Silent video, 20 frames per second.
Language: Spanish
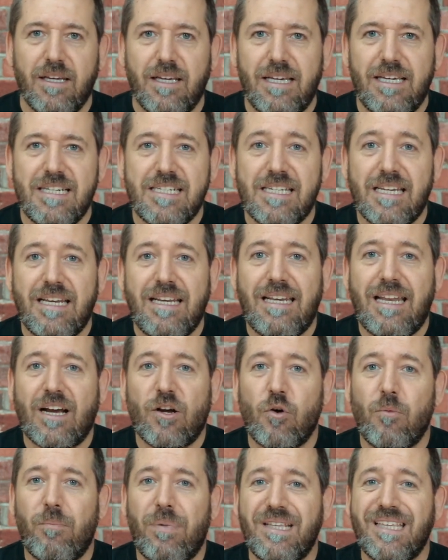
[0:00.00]
Es la
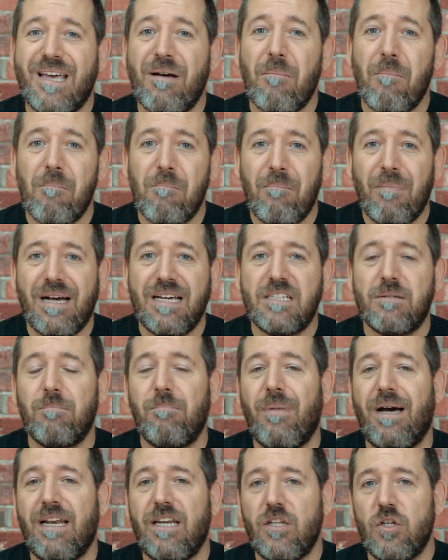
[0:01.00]
compañía
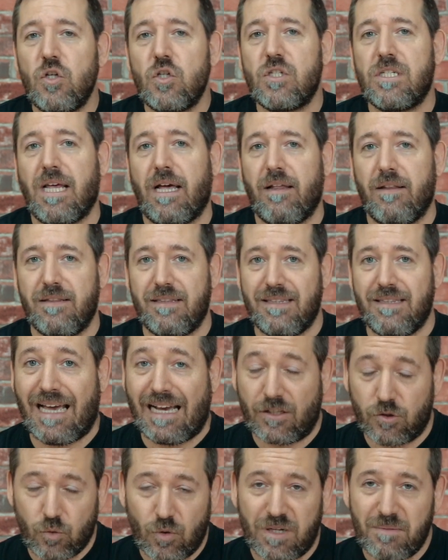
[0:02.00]
más valiosa
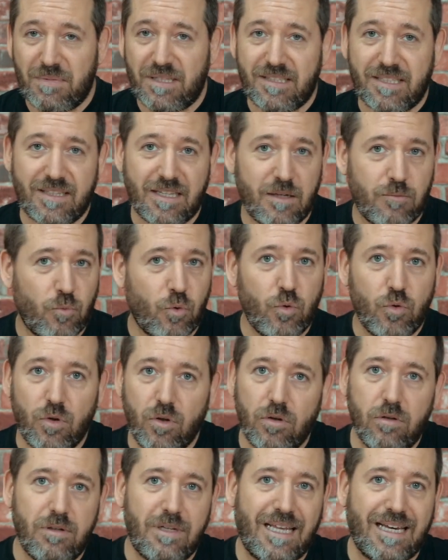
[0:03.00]
actualmente del mundo,